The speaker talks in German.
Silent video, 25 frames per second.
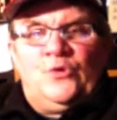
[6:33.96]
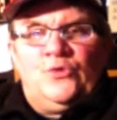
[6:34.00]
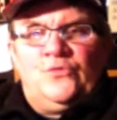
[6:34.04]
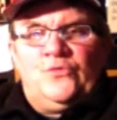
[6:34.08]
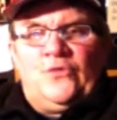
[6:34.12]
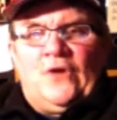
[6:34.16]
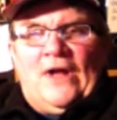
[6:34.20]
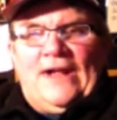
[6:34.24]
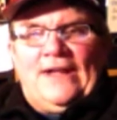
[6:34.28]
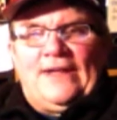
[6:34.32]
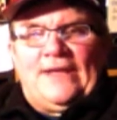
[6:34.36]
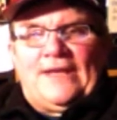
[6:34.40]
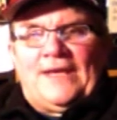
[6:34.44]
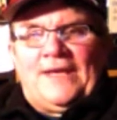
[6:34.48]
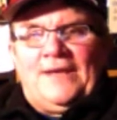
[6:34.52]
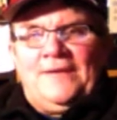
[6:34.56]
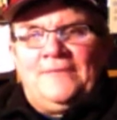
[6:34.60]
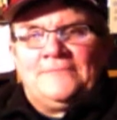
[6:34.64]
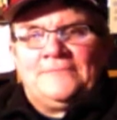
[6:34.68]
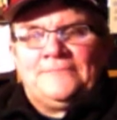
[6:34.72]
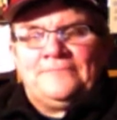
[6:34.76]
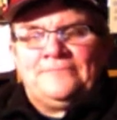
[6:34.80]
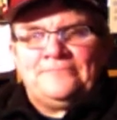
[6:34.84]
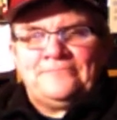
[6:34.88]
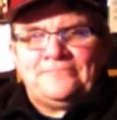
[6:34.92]
und vor allen
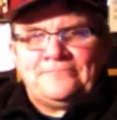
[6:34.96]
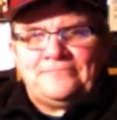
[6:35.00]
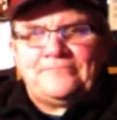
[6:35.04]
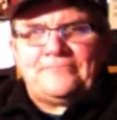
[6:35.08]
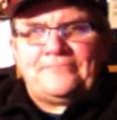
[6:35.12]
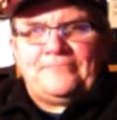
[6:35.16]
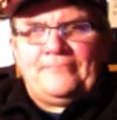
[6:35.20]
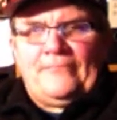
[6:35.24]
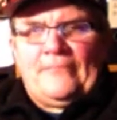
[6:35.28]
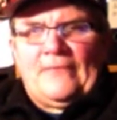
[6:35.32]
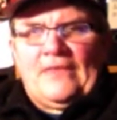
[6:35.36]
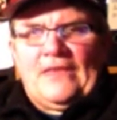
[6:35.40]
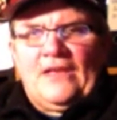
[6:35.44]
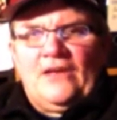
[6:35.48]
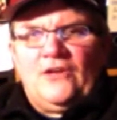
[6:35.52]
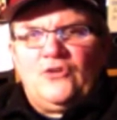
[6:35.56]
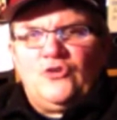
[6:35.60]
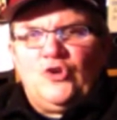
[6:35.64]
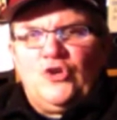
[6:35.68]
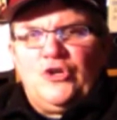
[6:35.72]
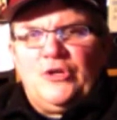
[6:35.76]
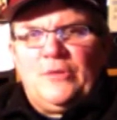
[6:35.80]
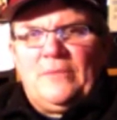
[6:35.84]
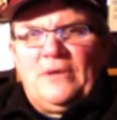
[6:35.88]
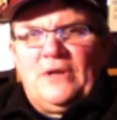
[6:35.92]
Dingen
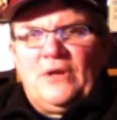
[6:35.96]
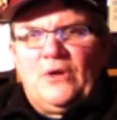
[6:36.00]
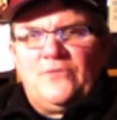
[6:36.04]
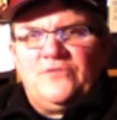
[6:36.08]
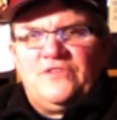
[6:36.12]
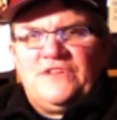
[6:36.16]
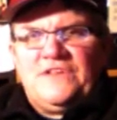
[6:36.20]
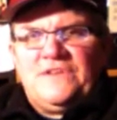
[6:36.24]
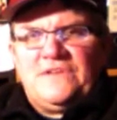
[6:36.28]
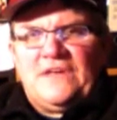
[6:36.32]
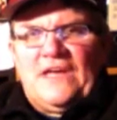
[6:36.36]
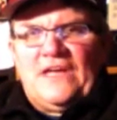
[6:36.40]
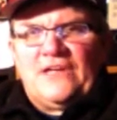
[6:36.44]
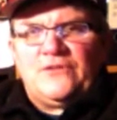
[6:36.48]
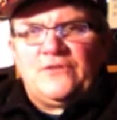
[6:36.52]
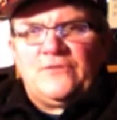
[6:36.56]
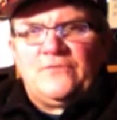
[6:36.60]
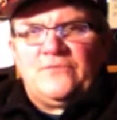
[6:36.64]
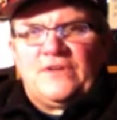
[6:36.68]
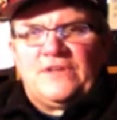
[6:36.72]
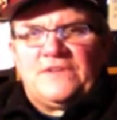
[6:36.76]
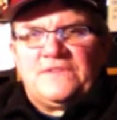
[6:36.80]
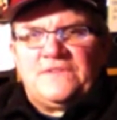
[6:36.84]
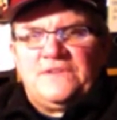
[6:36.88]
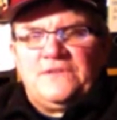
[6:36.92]
konnte man auf diese Art
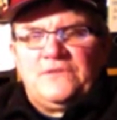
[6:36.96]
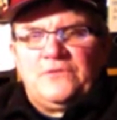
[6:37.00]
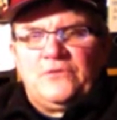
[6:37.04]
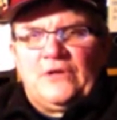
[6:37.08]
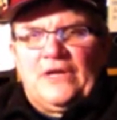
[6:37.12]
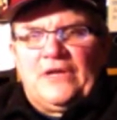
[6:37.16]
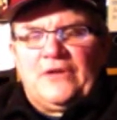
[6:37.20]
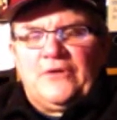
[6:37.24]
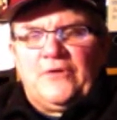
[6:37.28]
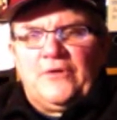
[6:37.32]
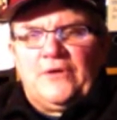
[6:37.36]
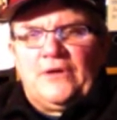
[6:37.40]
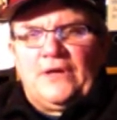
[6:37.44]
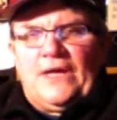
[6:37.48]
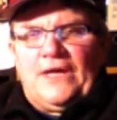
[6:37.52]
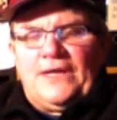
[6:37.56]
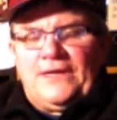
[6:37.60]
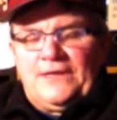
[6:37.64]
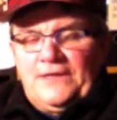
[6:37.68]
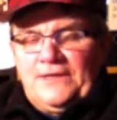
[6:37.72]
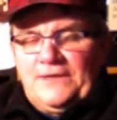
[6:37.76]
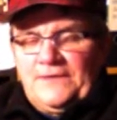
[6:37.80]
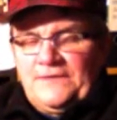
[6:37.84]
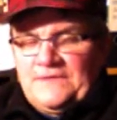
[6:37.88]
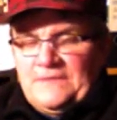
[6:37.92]
und Weise sogar noch
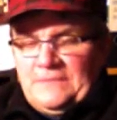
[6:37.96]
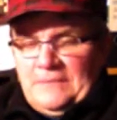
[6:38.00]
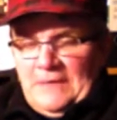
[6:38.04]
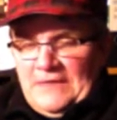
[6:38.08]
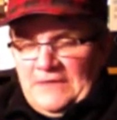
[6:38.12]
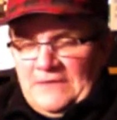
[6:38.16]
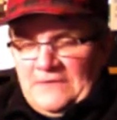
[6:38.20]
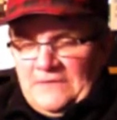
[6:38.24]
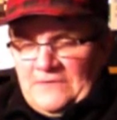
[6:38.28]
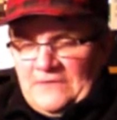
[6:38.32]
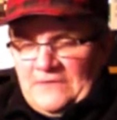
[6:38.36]
eine zweite